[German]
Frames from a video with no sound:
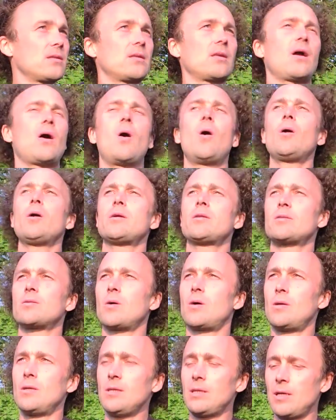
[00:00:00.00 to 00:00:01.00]
der
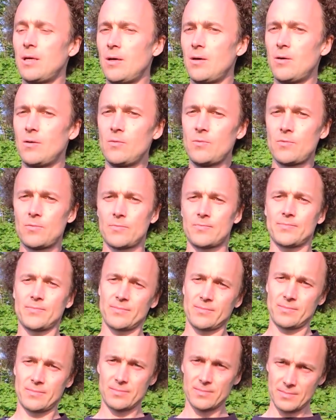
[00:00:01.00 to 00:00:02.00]
Horizont auf,
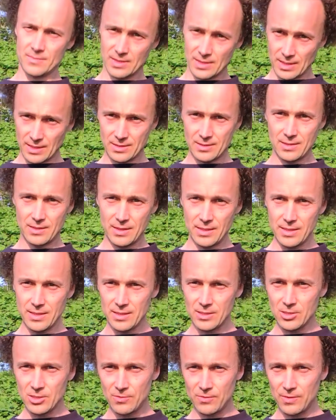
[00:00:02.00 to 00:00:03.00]
das
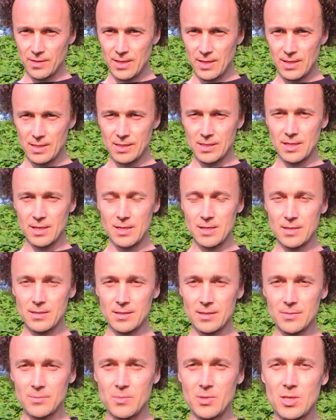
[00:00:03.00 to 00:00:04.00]
Gierschfeld
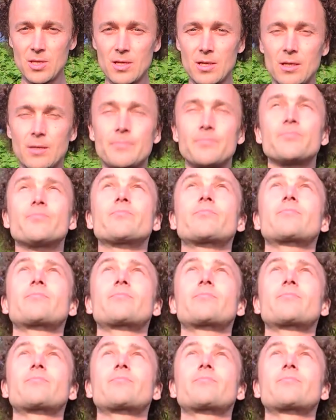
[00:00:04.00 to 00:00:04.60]
hinter mir,